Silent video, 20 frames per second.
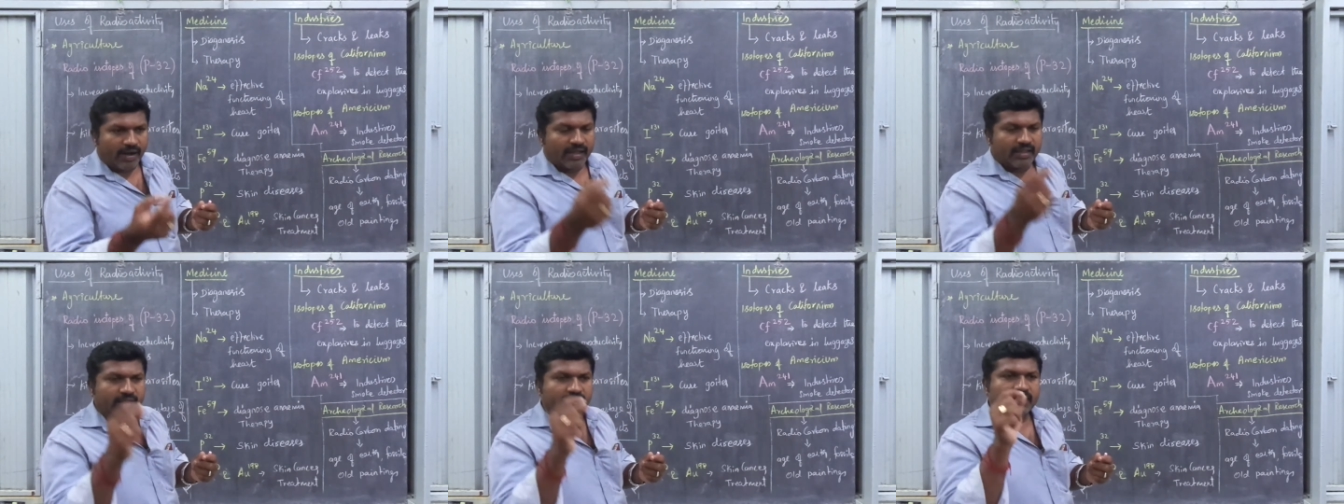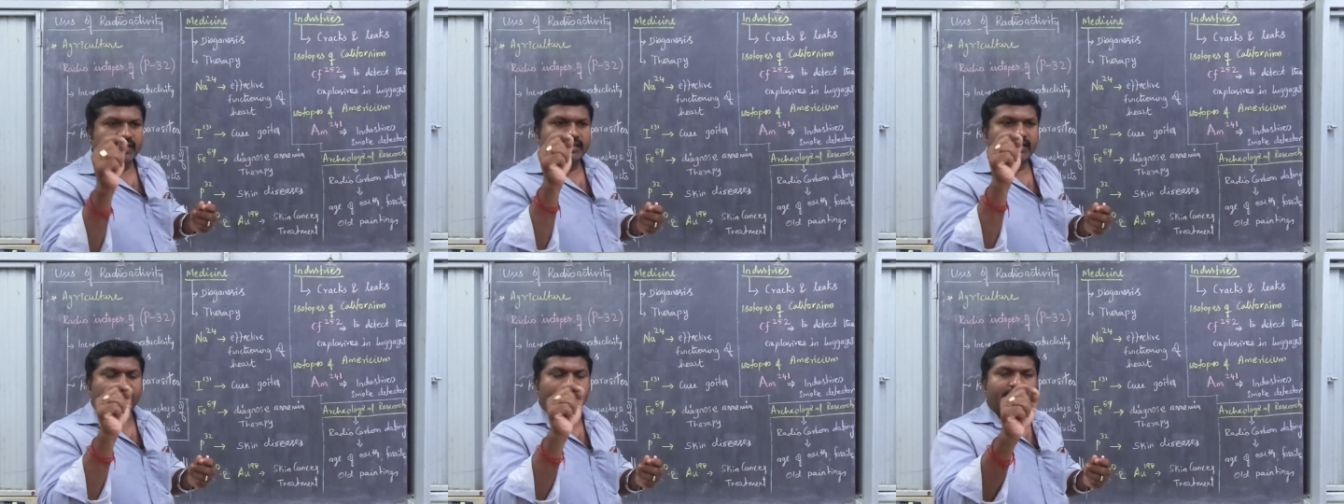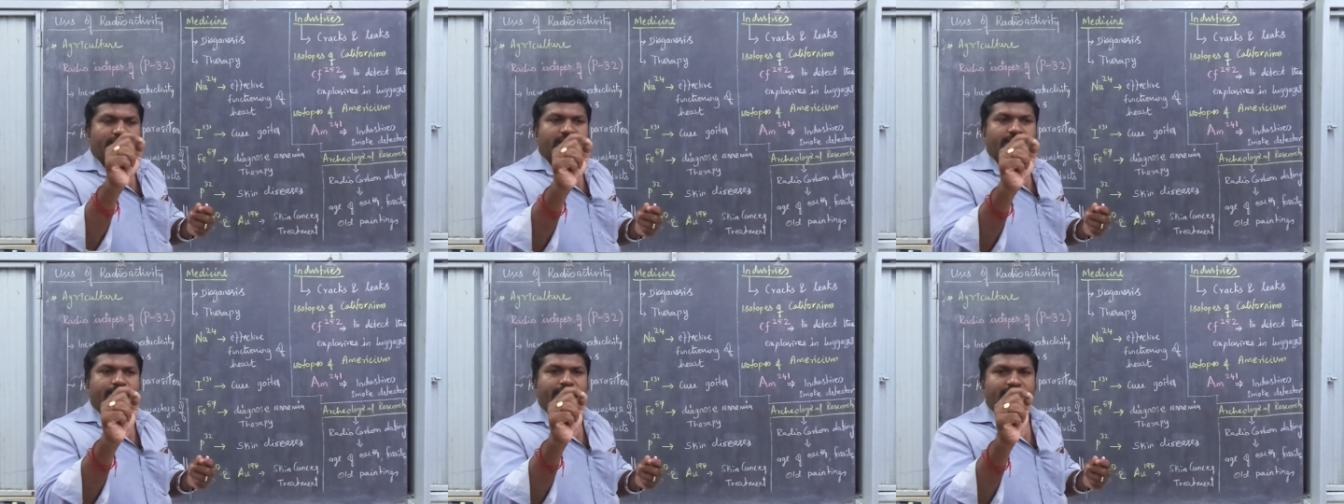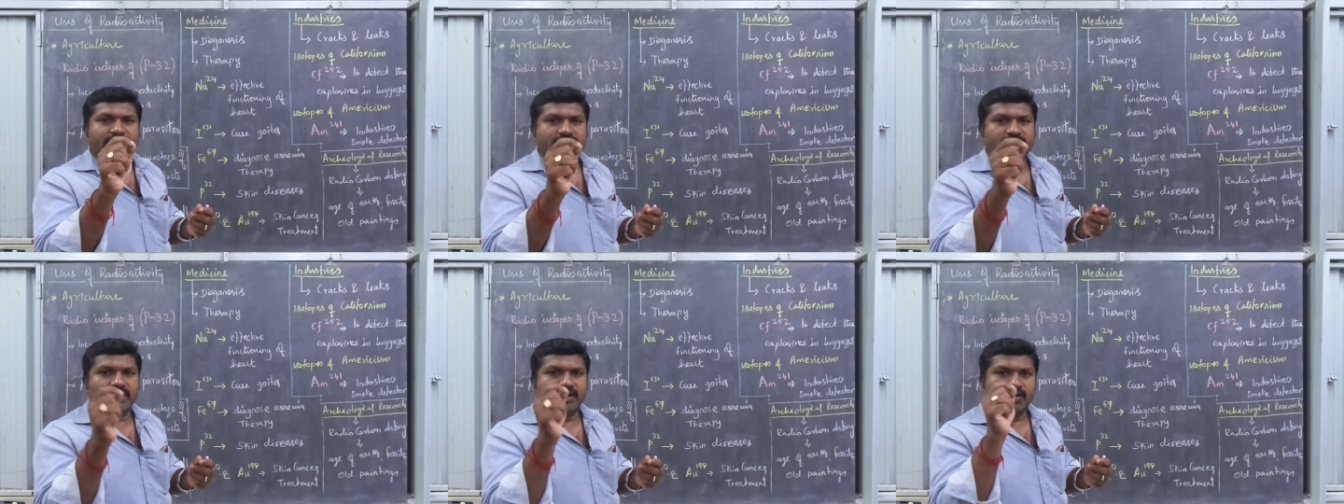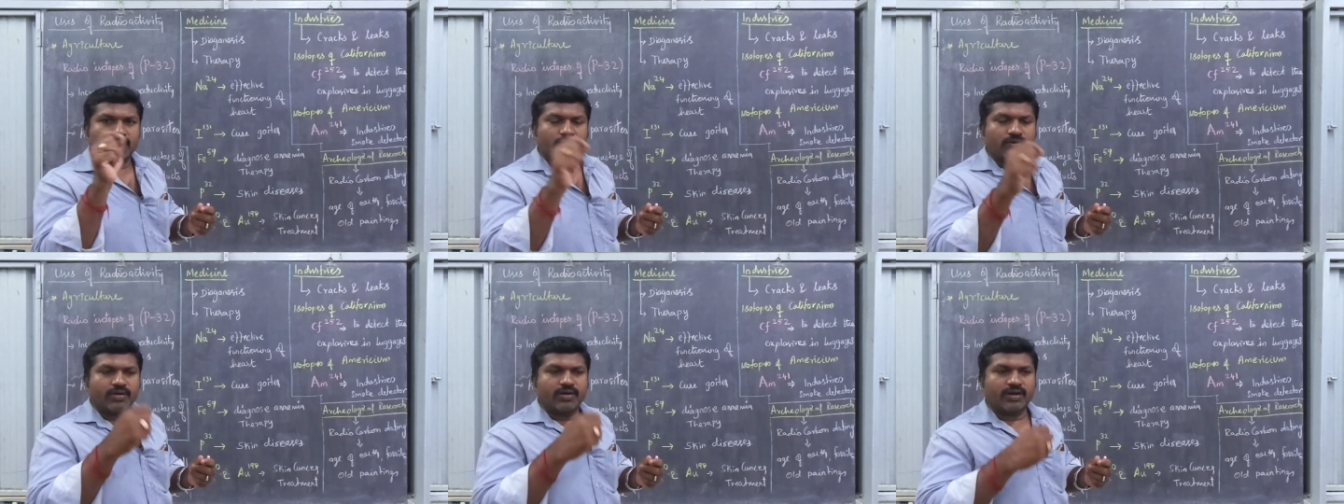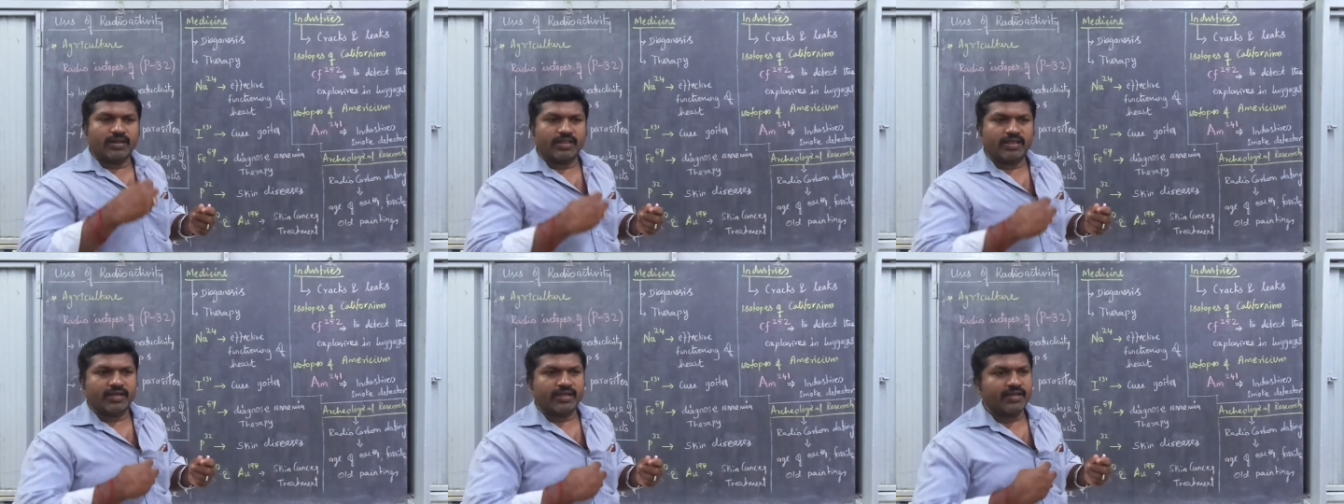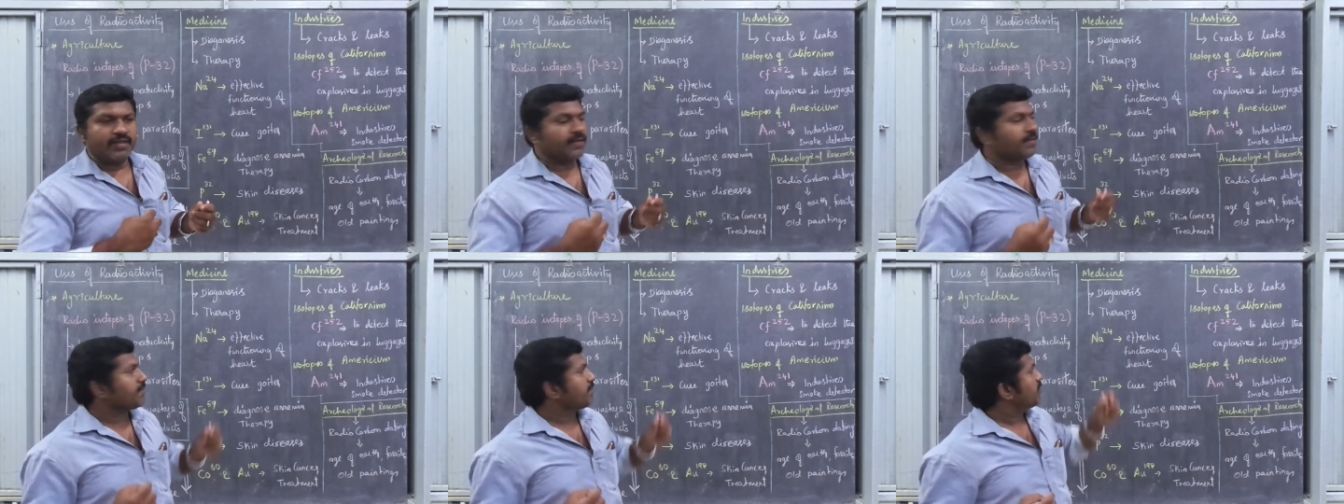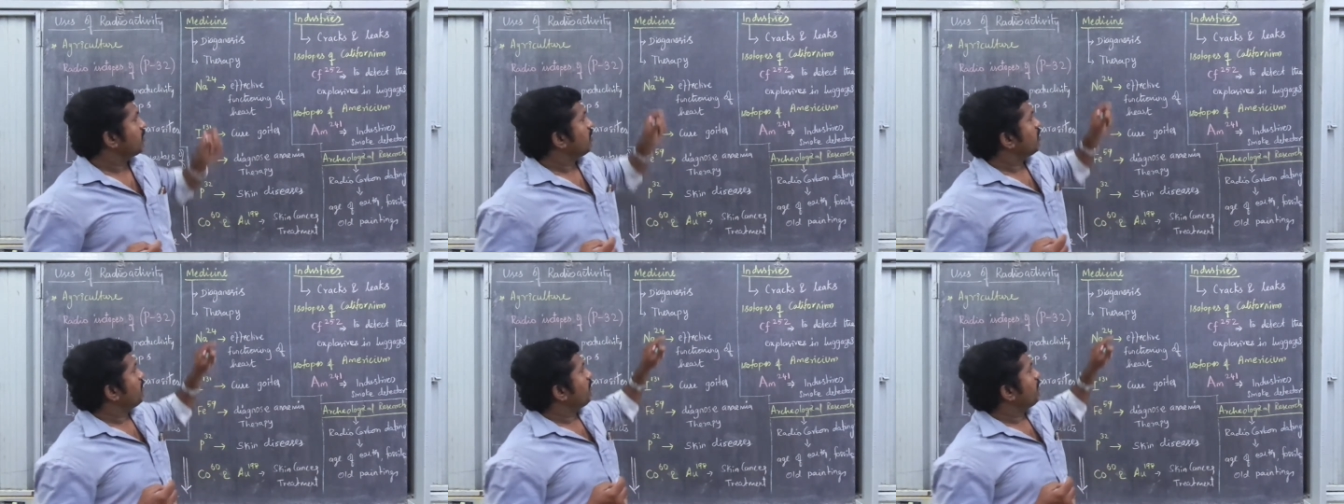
அப்போ அதுக்கு தேவையான மெடிசன் அங்கே கொடுக்கறதுக்கு